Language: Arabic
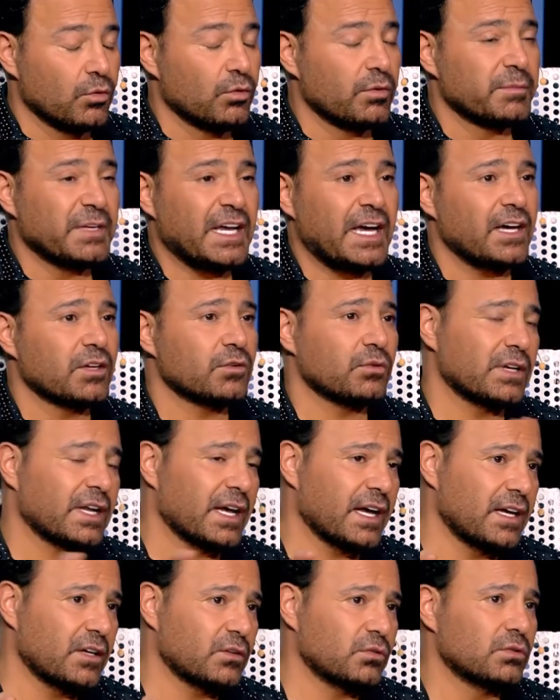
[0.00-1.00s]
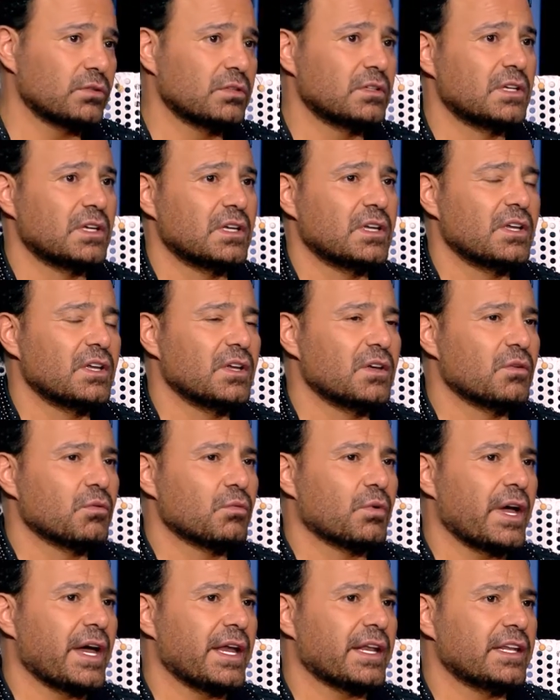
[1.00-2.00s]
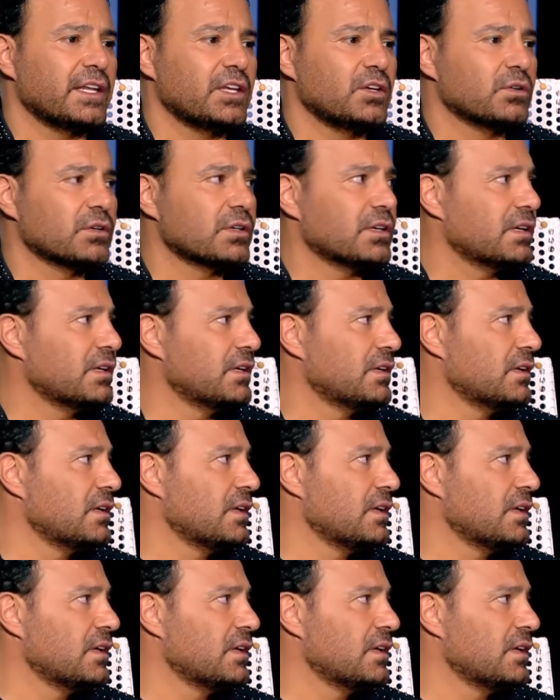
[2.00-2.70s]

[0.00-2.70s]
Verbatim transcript: هو ملحنهم لغيره بغنيهم